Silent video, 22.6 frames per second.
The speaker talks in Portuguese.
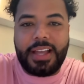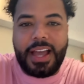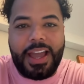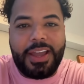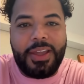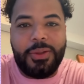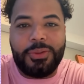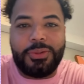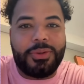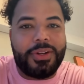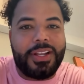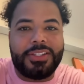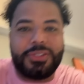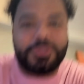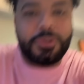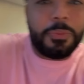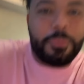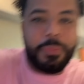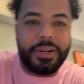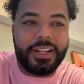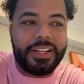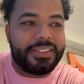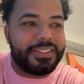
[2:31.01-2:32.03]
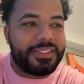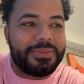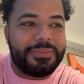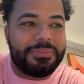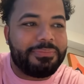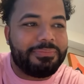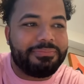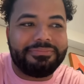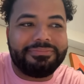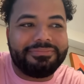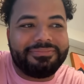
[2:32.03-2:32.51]
Aí eu tô na surpresa, não
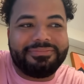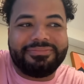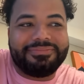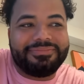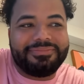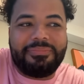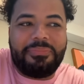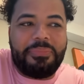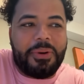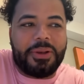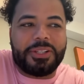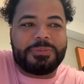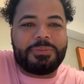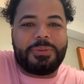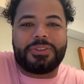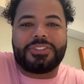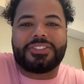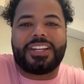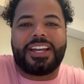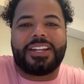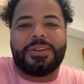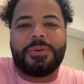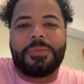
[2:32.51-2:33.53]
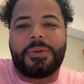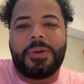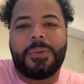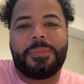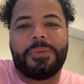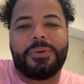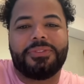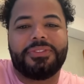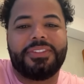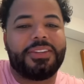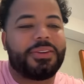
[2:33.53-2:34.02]
posso postar não, porque o
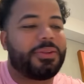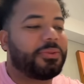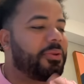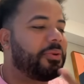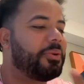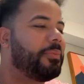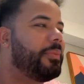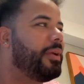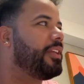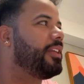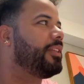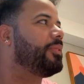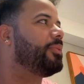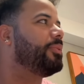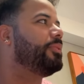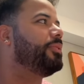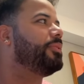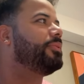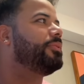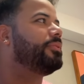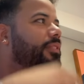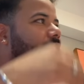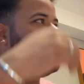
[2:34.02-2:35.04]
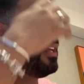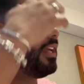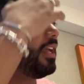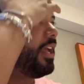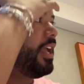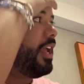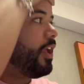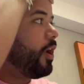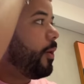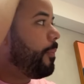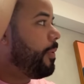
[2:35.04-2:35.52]
povo diz que eu tô no meio de tudo.
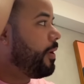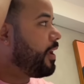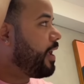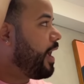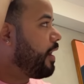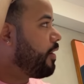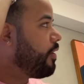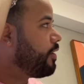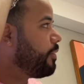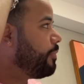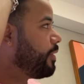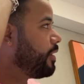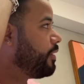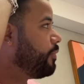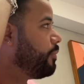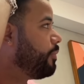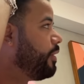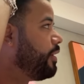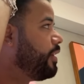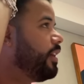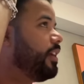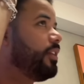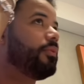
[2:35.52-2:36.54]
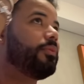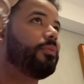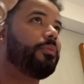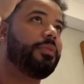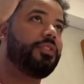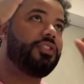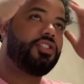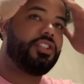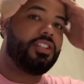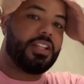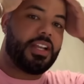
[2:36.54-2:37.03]
Eu peguei agora, amiga, no banheiro, o
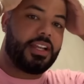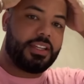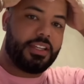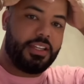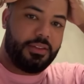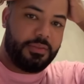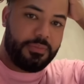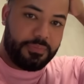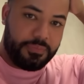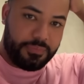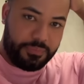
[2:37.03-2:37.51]
bichinho aqui.